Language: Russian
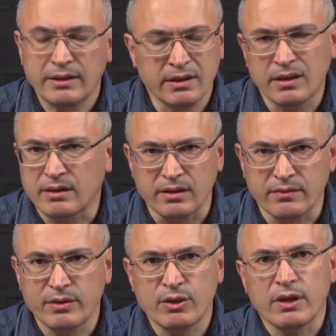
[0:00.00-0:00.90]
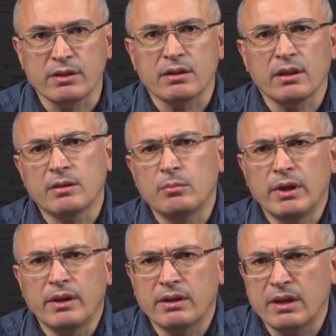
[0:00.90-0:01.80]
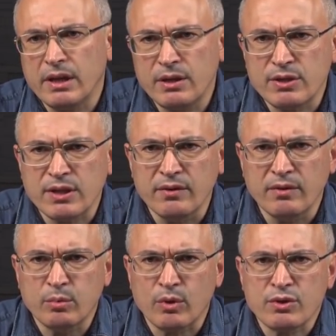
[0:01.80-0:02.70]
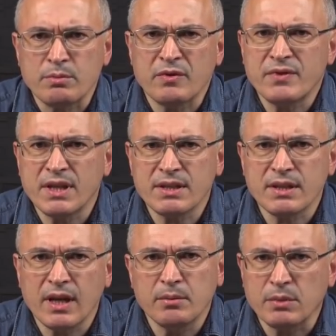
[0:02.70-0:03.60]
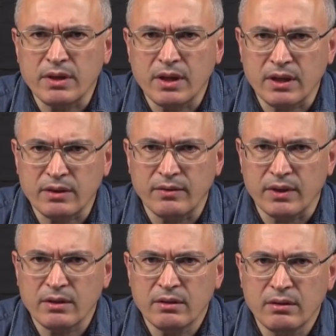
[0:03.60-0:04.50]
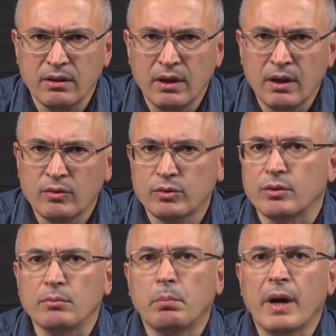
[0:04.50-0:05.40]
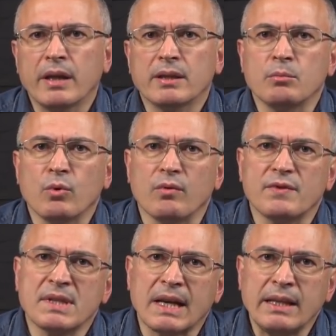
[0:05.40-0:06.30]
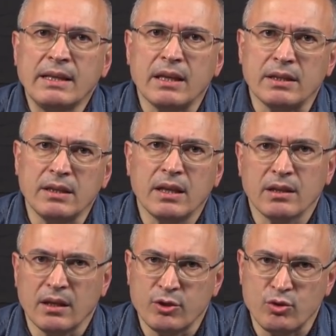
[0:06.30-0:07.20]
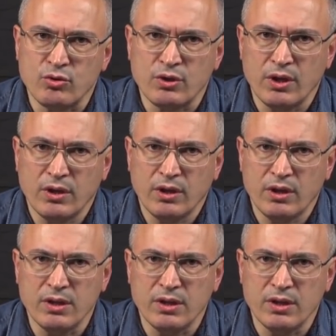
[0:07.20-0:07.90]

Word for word: Не надо отвечать. Это были риторические вопросы, мы все знаем на них ответ. Вот поэтому в стране нет ощущения